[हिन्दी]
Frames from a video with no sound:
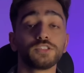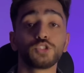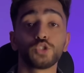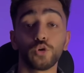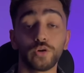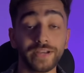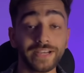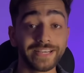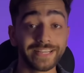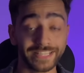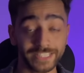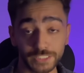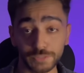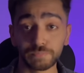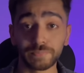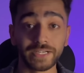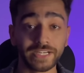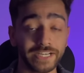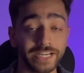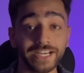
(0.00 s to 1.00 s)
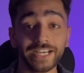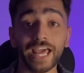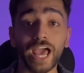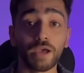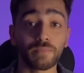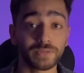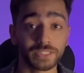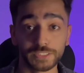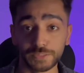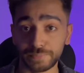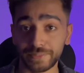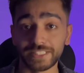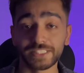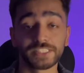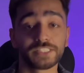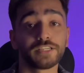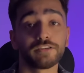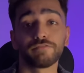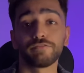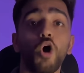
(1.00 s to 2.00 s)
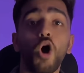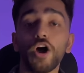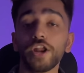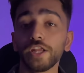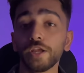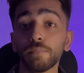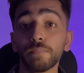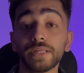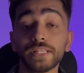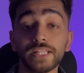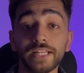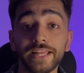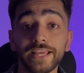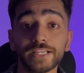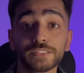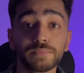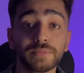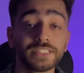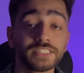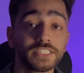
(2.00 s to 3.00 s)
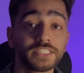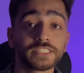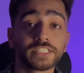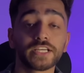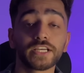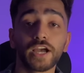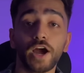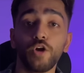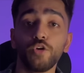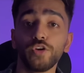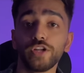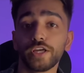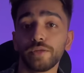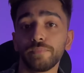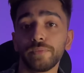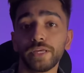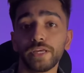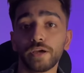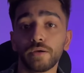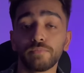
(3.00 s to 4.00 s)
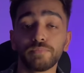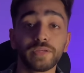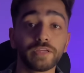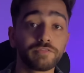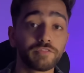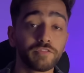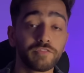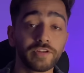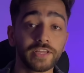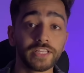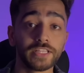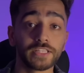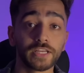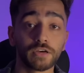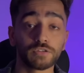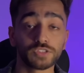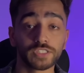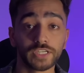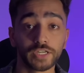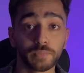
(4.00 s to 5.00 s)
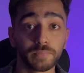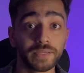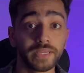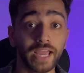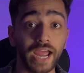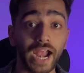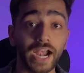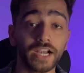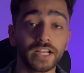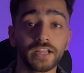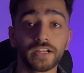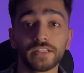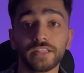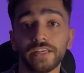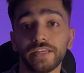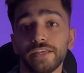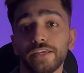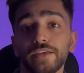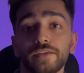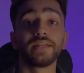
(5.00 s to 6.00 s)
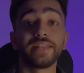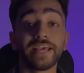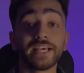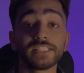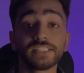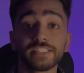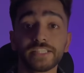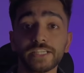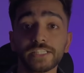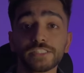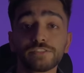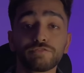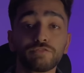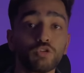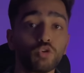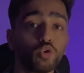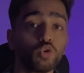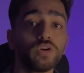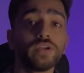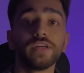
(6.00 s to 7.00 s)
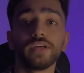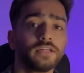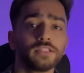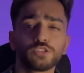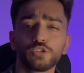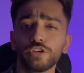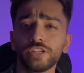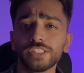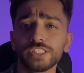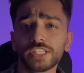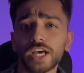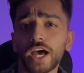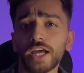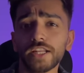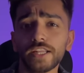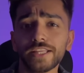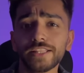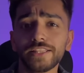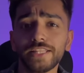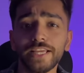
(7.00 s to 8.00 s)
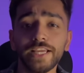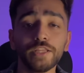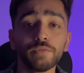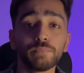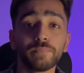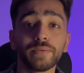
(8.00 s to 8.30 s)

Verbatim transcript: सो इट इज प्रिटी डैम एक्सपेंसिव और ये मंथली एक्सपेंसिस के काउंटर में हम ये 15,000 अभी ऐड कर देंगे नेक्स्ट इज फूड सो इंसान की तीन